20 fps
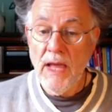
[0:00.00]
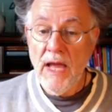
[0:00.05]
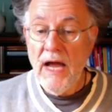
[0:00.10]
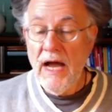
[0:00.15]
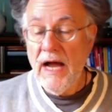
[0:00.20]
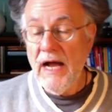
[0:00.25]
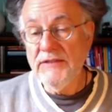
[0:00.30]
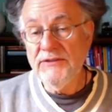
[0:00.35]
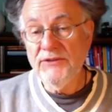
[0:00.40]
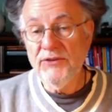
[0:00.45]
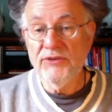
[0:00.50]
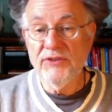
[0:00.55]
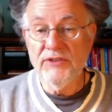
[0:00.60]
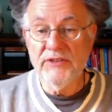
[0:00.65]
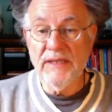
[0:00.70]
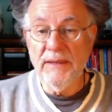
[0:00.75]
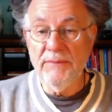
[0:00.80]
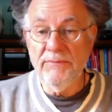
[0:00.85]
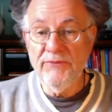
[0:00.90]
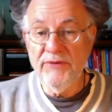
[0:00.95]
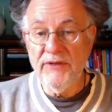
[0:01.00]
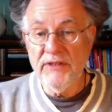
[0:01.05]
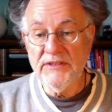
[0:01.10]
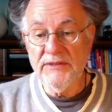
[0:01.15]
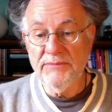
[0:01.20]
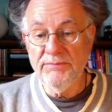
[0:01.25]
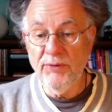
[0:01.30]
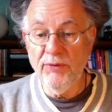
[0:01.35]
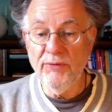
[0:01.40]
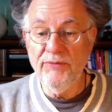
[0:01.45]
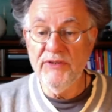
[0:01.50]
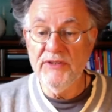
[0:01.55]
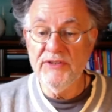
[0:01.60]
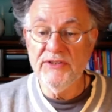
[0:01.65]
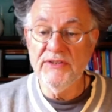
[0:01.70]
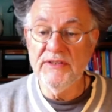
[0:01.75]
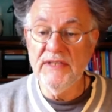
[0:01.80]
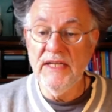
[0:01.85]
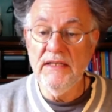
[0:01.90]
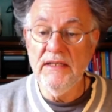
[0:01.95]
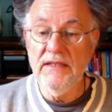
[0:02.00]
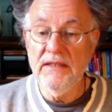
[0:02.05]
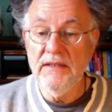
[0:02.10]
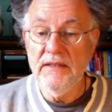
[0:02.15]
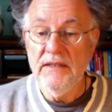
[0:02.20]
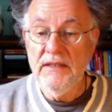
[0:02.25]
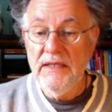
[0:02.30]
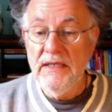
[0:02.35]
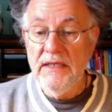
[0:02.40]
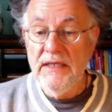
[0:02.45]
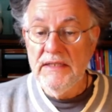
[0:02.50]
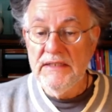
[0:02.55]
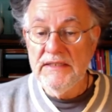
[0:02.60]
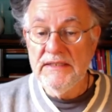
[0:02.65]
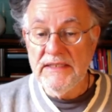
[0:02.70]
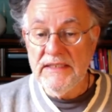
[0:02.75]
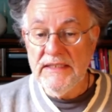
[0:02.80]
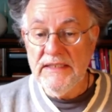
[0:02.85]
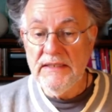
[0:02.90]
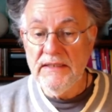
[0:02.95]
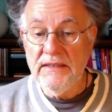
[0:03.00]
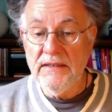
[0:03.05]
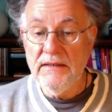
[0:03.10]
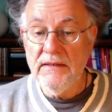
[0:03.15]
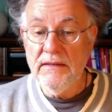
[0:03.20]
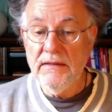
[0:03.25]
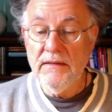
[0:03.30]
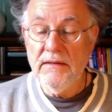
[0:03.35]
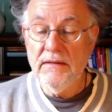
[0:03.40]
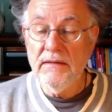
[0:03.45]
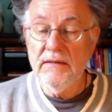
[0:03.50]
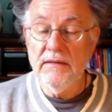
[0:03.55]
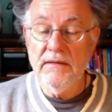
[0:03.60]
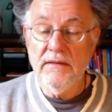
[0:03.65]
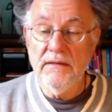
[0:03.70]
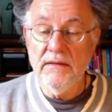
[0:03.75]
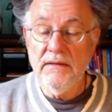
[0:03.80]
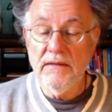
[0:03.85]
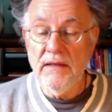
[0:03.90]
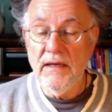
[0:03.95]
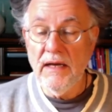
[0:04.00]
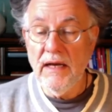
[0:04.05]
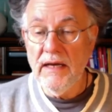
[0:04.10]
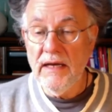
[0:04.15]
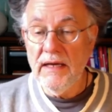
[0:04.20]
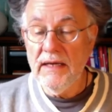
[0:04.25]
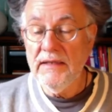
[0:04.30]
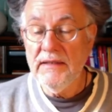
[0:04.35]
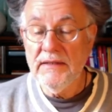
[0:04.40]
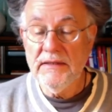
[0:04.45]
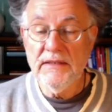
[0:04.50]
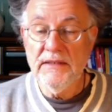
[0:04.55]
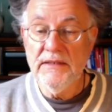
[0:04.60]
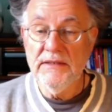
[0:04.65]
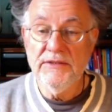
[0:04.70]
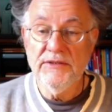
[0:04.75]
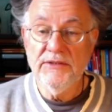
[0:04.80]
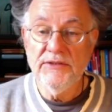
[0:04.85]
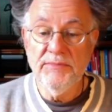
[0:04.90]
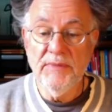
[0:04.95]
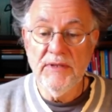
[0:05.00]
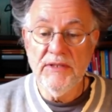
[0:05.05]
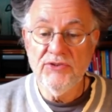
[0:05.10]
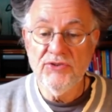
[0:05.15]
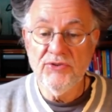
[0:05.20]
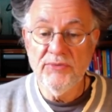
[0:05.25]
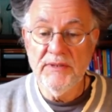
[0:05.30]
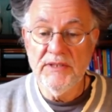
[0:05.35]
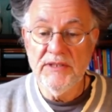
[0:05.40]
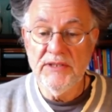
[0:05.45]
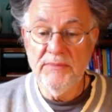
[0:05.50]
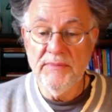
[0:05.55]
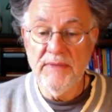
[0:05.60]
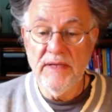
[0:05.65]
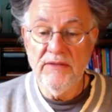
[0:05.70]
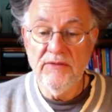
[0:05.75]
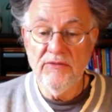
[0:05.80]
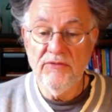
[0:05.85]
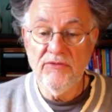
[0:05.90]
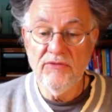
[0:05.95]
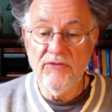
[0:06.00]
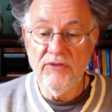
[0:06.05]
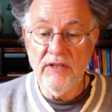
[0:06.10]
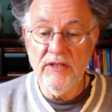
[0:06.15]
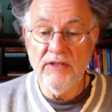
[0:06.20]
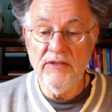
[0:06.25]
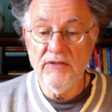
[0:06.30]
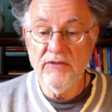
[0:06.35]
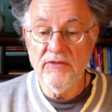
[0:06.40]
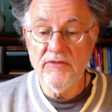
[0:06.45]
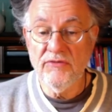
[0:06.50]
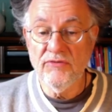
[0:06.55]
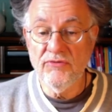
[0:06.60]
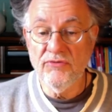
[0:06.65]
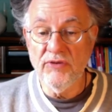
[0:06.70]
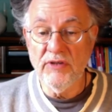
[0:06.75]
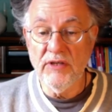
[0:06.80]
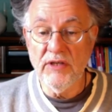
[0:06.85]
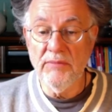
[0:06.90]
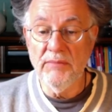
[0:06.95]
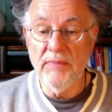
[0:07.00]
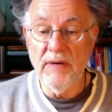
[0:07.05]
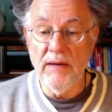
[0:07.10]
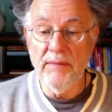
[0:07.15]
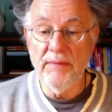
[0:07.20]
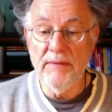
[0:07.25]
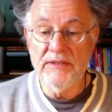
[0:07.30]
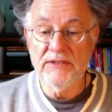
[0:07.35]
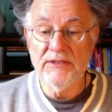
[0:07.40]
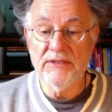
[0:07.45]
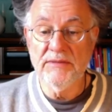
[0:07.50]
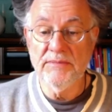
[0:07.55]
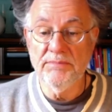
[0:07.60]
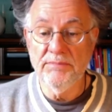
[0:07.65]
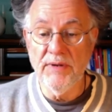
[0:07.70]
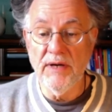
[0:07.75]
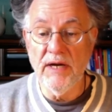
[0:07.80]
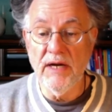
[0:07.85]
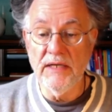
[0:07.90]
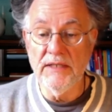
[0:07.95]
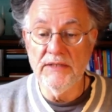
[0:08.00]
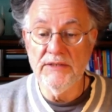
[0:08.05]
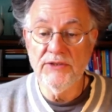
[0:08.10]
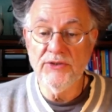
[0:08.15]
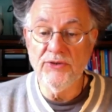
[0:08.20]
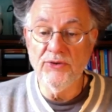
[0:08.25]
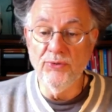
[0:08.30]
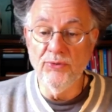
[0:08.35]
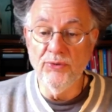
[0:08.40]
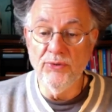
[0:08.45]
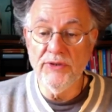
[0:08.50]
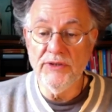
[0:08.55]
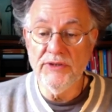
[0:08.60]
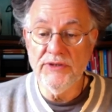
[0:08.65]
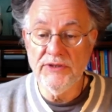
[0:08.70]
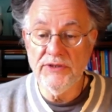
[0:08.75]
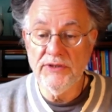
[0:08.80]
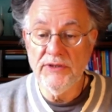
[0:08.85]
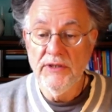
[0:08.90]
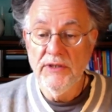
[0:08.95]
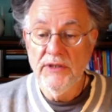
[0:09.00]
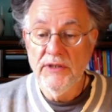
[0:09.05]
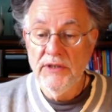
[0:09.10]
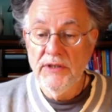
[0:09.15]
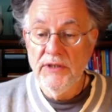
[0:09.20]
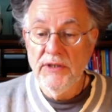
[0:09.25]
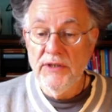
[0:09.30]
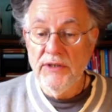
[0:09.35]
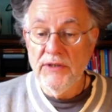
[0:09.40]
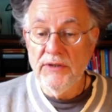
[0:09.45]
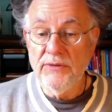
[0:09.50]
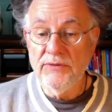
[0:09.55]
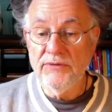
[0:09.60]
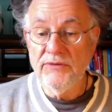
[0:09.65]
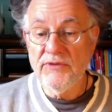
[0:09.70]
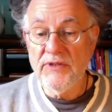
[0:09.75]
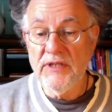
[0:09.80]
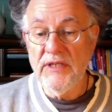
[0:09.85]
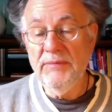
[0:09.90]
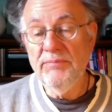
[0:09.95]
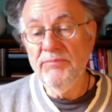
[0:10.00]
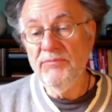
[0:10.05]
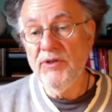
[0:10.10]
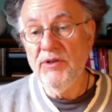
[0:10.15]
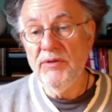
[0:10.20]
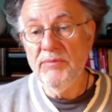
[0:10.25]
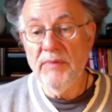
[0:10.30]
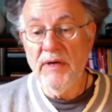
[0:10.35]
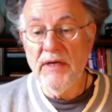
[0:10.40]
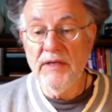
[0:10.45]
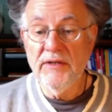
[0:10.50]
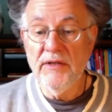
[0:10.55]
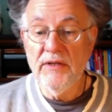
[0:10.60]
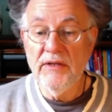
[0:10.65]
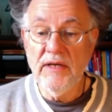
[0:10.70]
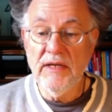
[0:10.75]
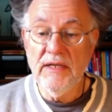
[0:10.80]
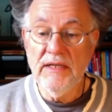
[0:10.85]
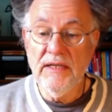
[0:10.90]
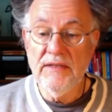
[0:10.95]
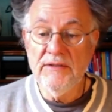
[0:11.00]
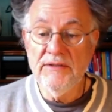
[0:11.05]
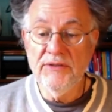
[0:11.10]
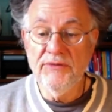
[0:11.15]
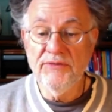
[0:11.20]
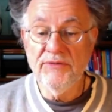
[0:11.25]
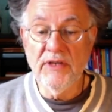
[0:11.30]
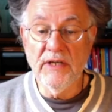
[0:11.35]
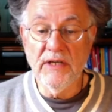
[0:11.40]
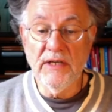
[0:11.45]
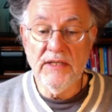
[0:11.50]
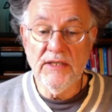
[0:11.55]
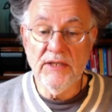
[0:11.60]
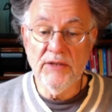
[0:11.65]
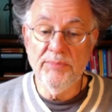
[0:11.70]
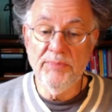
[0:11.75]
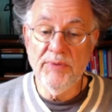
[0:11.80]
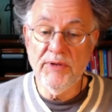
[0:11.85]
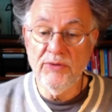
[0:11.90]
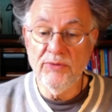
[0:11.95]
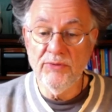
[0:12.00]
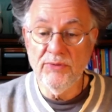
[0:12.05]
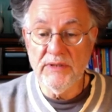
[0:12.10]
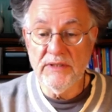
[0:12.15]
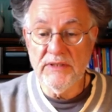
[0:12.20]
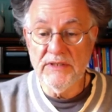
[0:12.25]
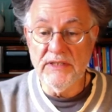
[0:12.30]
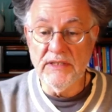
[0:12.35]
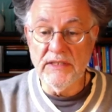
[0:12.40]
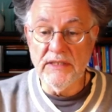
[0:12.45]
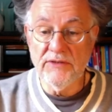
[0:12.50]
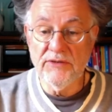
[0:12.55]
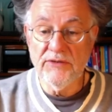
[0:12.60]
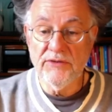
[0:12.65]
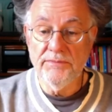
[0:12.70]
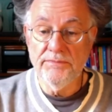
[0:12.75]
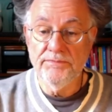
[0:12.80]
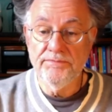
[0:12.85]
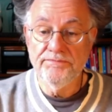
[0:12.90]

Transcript: Also zusammenfassend, Professionelle sehen eigentlich Menschen mit Demenz nicht zu ihrem Arbeitsbereich gehörig und geben dem eine relativ geringe Priorität.